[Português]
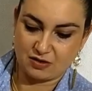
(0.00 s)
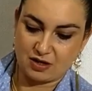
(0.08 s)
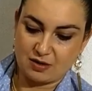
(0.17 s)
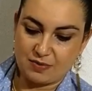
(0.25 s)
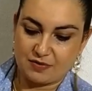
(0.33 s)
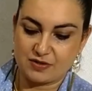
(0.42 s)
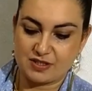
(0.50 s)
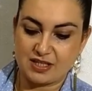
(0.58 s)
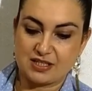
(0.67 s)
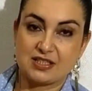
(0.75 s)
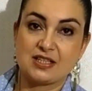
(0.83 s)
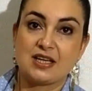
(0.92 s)
Olha, para
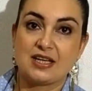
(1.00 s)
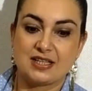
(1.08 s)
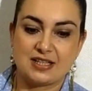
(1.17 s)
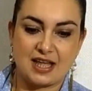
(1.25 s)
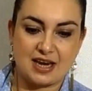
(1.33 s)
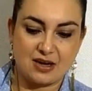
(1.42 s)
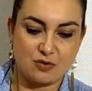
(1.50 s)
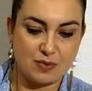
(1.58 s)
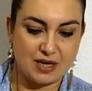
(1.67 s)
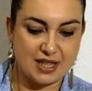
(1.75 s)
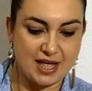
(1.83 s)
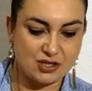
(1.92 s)
vocês terem uma
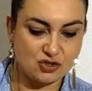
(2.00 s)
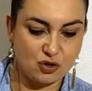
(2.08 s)
ideia de